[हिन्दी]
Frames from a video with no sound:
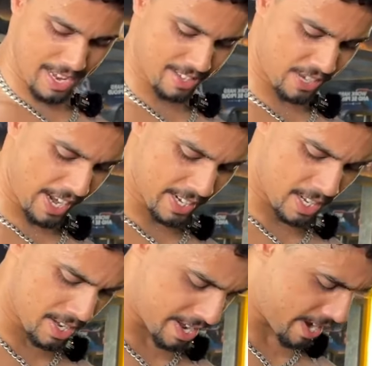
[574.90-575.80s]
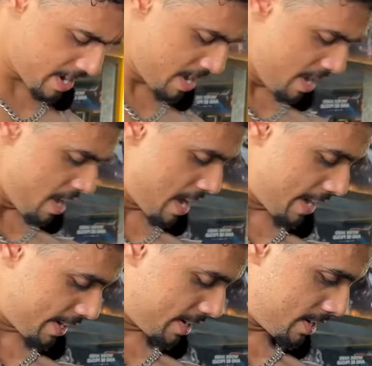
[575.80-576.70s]
एक जाएगा एक
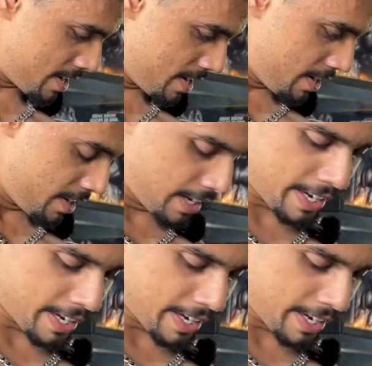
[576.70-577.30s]
आएगा ये